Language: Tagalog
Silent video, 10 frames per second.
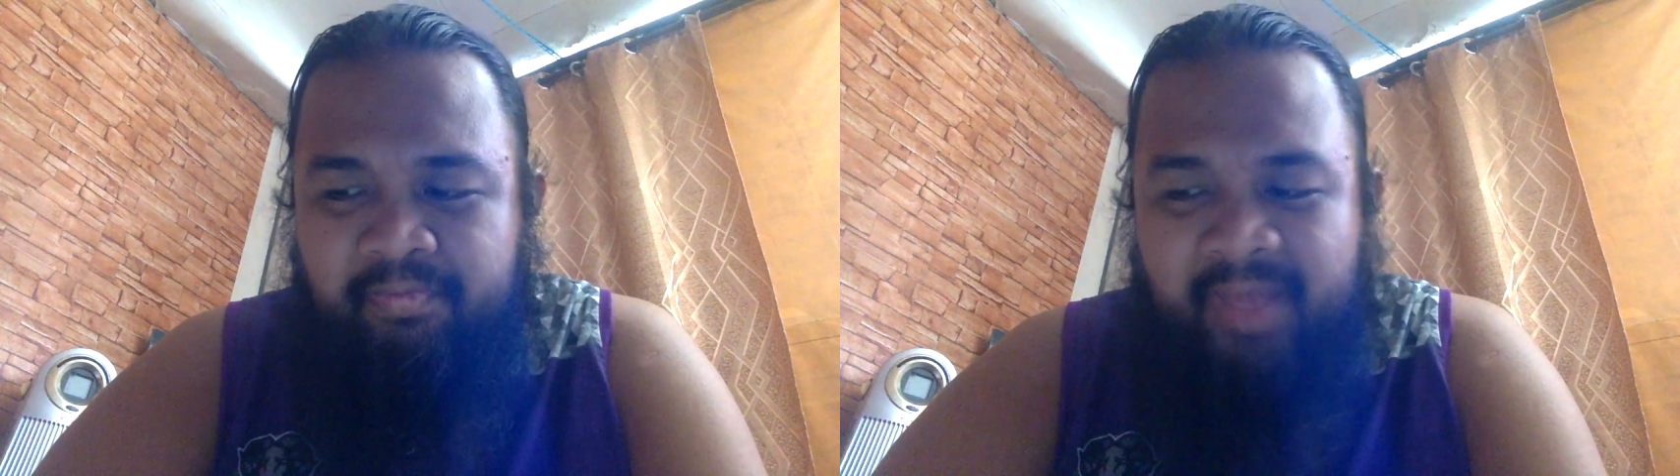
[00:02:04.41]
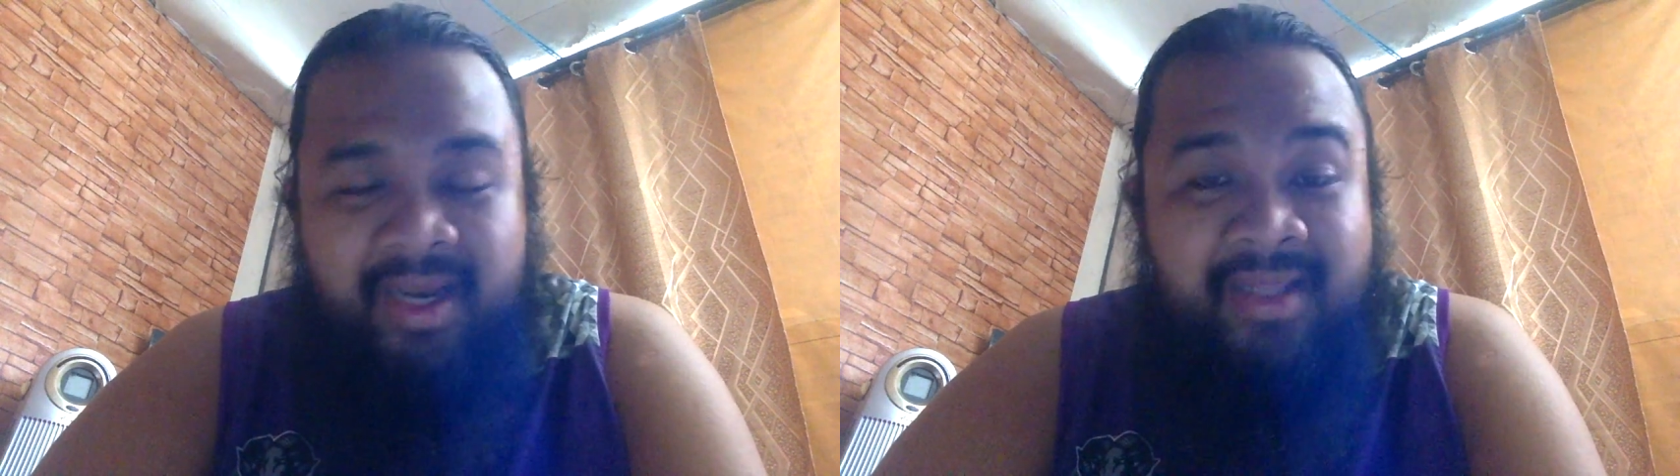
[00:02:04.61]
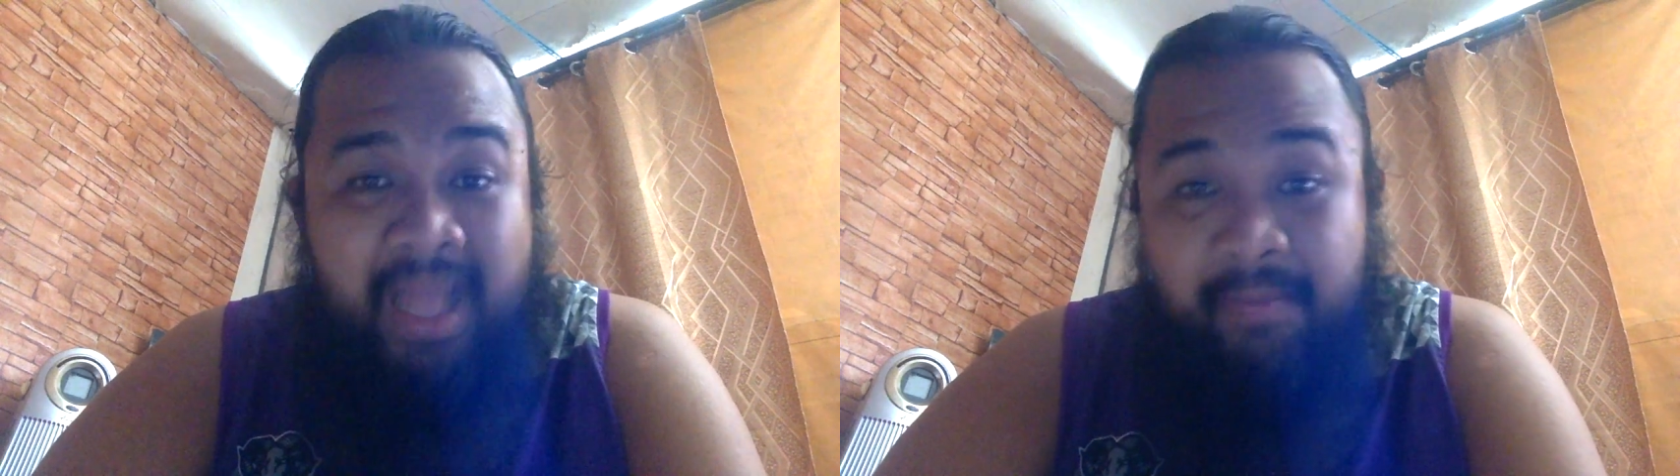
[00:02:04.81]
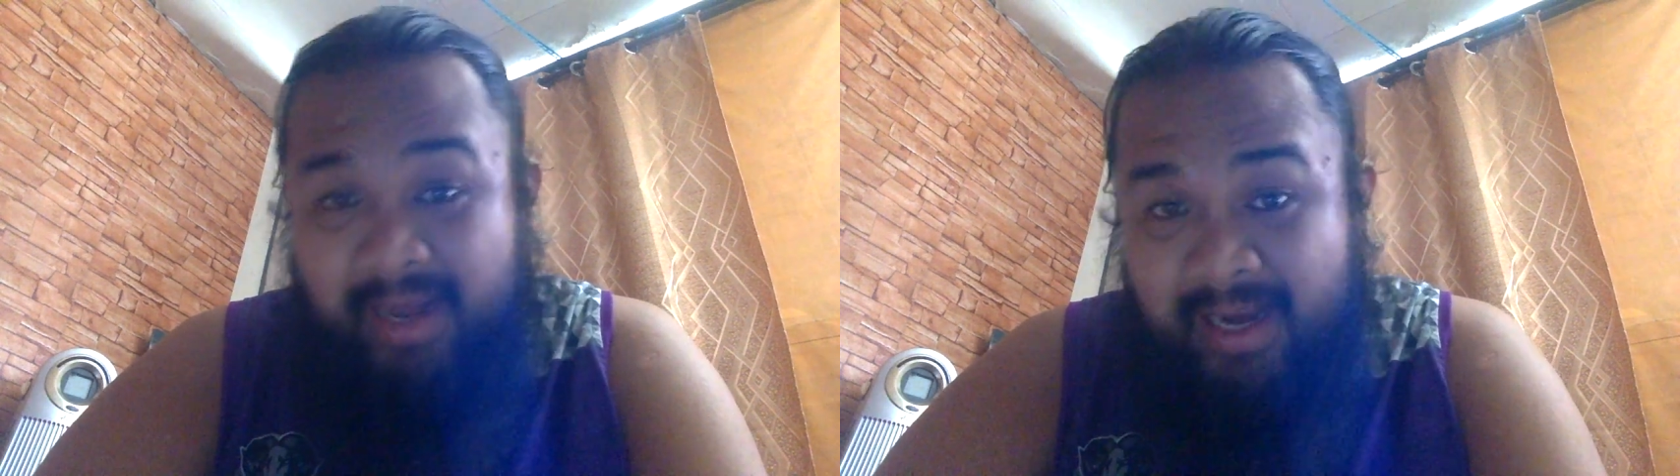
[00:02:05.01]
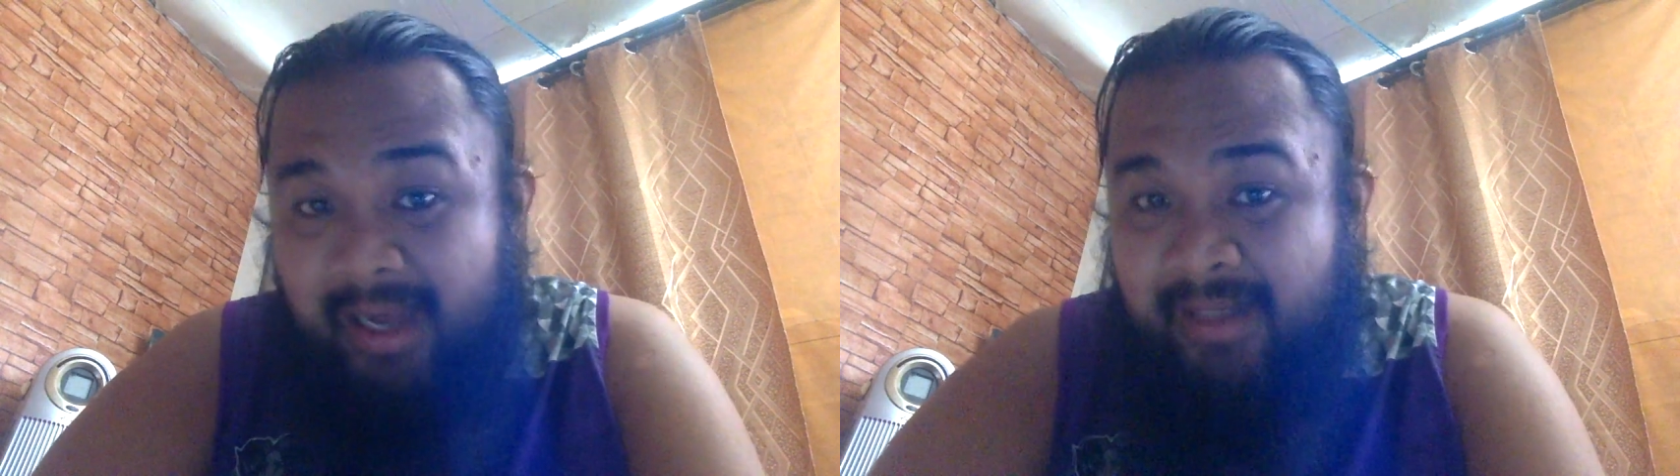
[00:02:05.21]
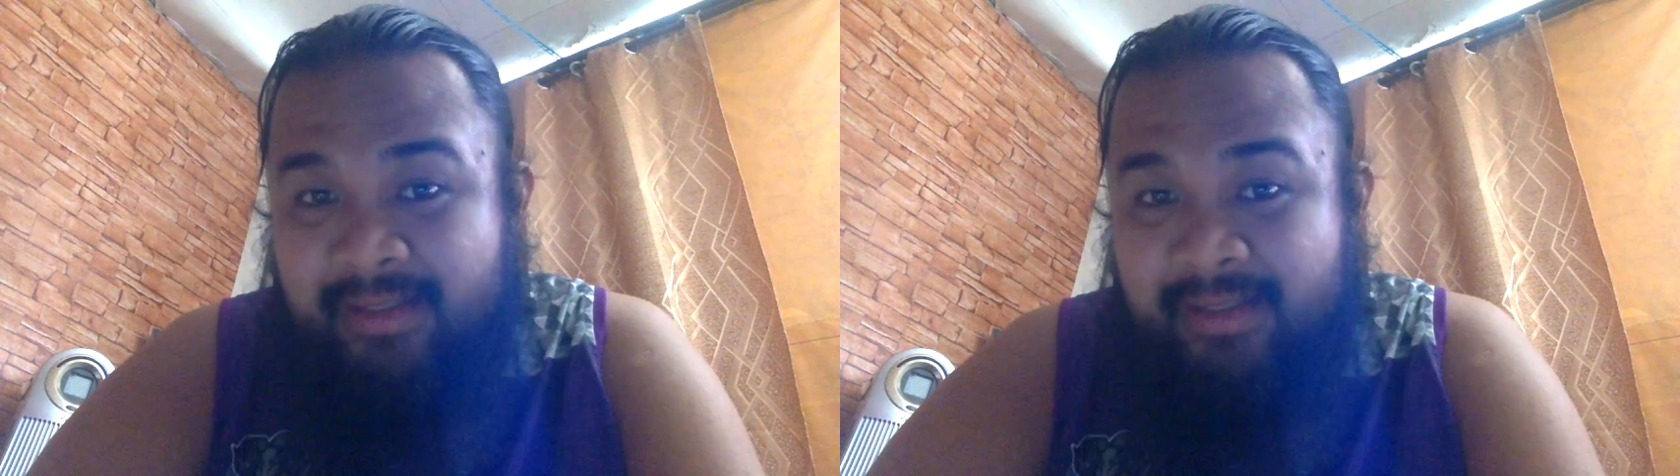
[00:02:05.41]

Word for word: parang tama lang,